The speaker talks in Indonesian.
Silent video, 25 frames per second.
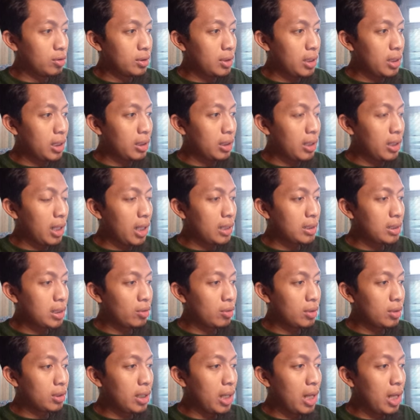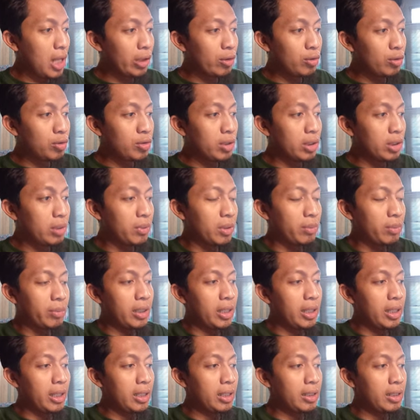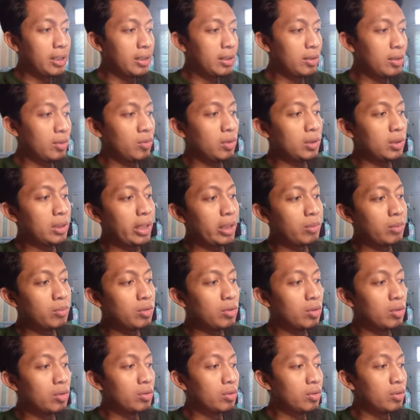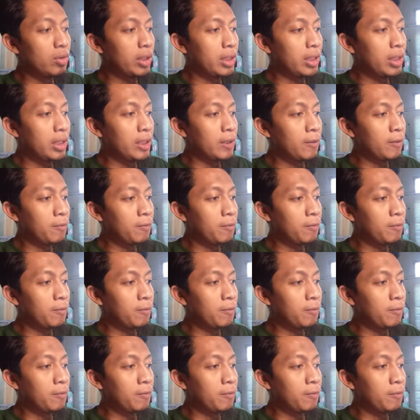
dari tanggal 1 ke tanggal 7 ya, teman-teman ya. Gua tarik mundur dulu nih.